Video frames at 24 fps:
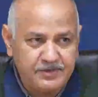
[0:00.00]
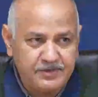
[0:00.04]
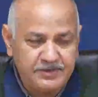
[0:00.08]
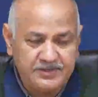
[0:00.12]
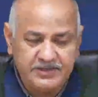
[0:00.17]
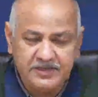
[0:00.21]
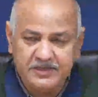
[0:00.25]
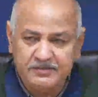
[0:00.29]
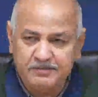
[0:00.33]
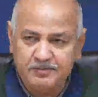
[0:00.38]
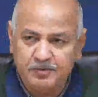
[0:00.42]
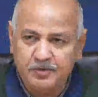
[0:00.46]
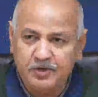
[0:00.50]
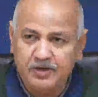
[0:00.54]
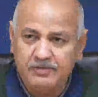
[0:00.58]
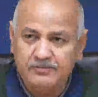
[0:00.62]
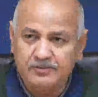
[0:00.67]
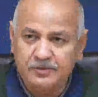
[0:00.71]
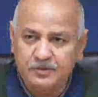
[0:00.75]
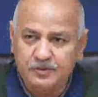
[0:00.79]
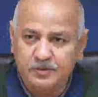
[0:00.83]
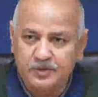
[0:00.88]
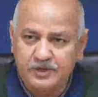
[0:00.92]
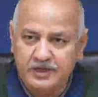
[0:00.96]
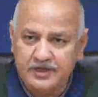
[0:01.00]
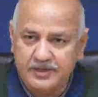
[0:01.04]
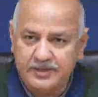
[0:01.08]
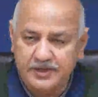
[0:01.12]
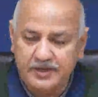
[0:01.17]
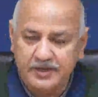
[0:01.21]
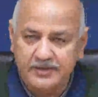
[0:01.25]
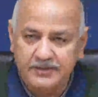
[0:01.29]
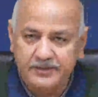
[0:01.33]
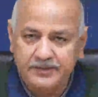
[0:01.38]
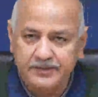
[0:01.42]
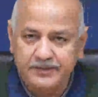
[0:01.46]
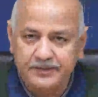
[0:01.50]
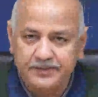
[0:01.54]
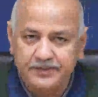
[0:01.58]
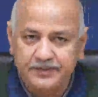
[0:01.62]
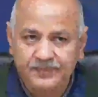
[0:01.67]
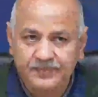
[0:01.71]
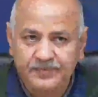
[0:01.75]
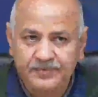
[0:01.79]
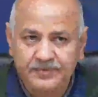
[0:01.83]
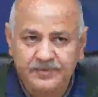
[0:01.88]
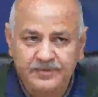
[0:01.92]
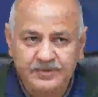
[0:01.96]
विशेष प्रोग्राम शुरू किया था
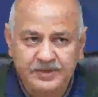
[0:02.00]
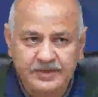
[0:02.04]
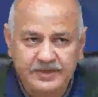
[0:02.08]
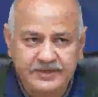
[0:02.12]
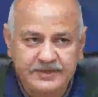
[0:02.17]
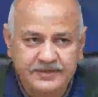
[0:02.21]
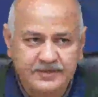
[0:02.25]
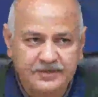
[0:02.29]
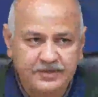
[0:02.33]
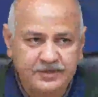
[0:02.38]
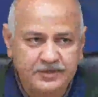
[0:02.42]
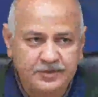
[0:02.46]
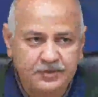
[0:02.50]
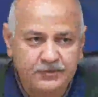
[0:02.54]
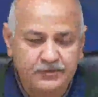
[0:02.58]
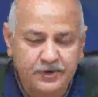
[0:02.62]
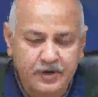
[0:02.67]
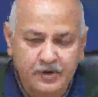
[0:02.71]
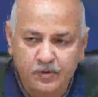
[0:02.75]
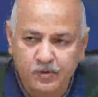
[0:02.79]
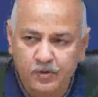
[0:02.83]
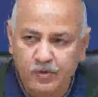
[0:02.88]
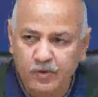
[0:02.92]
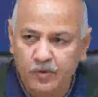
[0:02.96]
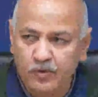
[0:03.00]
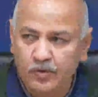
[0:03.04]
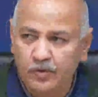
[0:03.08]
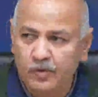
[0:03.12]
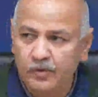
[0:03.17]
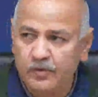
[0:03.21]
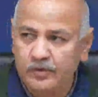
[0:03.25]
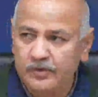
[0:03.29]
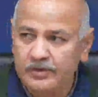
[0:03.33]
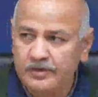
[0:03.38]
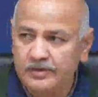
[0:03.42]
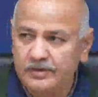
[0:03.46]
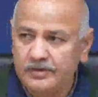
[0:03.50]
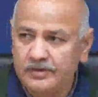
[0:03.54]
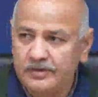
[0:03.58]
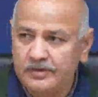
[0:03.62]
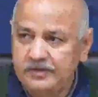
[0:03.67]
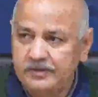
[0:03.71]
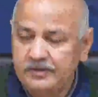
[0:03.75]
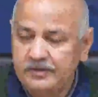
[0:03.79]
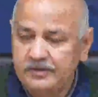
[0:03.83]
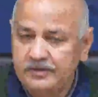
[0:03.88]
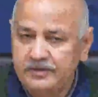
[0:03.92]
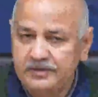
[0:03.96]
देश के युवाओं को
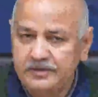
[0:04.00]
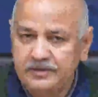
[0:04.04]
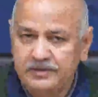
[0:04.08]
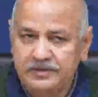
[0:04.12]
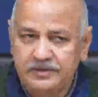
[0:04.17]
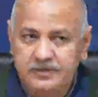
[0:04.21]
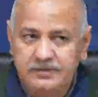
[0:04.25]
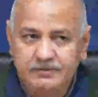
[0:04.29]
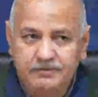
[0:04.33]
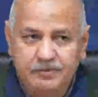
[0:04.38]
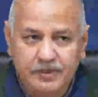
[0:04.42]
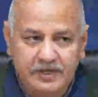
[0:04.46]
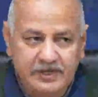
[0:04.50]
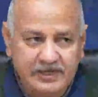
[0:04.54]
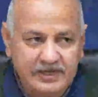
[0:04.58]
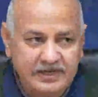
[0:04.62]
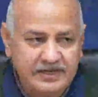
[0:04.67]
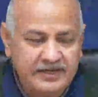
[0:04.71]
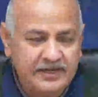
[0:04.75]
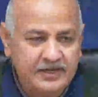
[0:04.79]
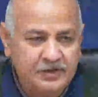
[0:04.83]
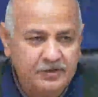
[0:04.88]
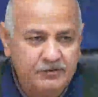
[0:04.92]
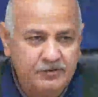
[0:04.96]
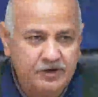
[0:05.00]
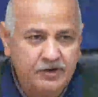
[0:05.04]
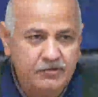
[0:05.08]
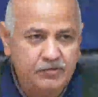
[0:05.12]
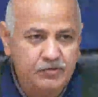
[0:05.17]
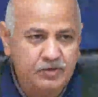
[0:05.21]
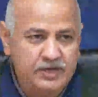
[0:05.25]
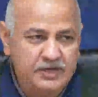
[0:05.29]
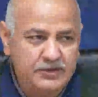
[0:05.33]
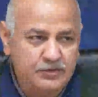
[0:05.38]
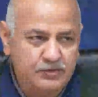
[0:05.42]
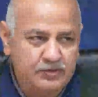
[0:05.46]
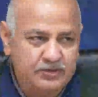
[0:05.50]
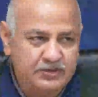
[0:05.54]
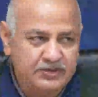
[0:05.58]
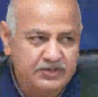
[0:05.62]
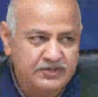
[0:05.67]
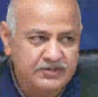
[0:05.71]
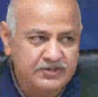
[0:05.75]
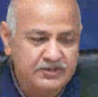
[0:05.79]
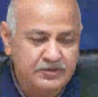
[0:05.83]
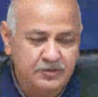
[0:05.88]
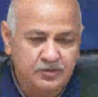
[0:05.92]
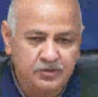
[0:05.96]
पढ़े लिखे युवाओं को
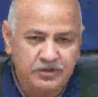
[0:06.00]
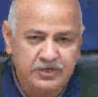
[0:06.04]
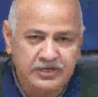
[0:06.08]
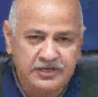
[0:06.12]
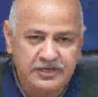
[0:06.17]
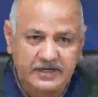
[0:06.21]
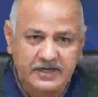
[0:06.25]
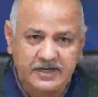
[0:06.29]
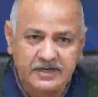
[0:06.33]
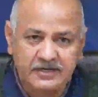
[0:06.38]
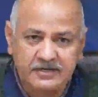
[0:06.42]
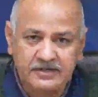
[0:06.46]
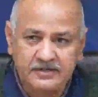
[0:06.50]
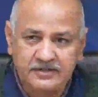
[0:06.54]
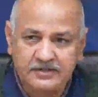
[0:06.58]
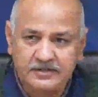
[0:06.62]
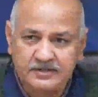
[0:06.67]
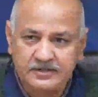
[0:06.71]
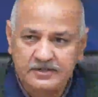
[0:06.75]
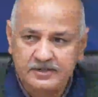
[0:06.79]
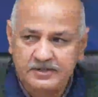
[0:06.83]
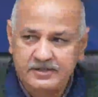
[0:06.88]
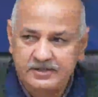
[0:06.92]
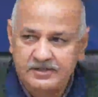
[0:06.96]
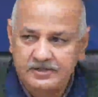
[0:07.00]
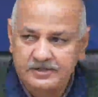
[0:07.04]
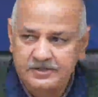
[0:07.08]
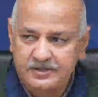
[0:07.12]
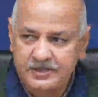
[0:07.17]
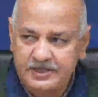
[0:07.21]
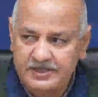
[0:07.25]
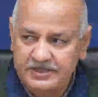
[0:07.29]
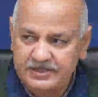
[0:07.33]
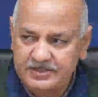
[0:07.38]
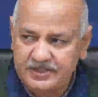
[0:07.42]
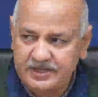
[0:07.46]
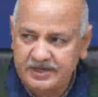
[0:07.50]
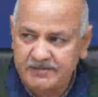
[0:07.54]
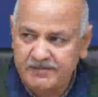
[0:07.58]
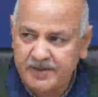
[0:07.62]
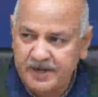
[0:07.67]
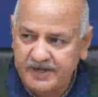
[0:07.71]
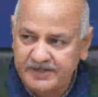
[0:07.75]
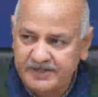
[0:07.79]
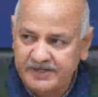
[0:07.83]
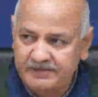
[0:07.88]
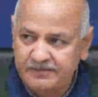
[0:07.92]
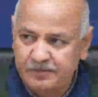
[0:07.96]
एजुकेशन से जोड़ने का देश के
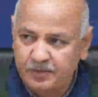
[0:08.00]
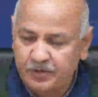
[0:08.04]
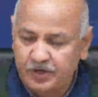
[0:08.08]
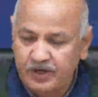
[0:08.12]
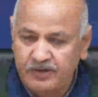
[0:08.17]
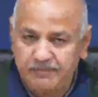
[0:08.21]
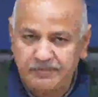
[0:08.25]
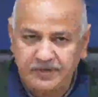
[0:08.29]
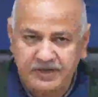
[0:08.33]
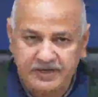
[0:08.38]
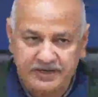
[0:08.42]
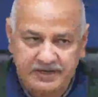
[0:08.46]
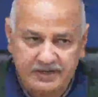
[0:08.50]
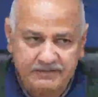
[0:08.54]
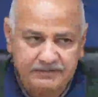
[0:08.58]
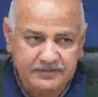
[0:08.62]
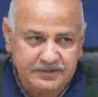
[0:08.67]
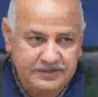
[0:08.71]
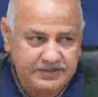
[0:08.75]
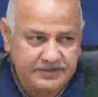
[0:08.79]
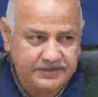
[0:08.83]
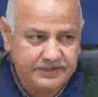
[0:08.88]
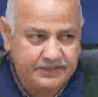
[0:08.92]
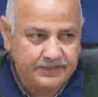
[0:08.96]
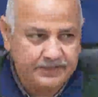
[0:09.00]
मेंटर प्रोग्राम के नाम से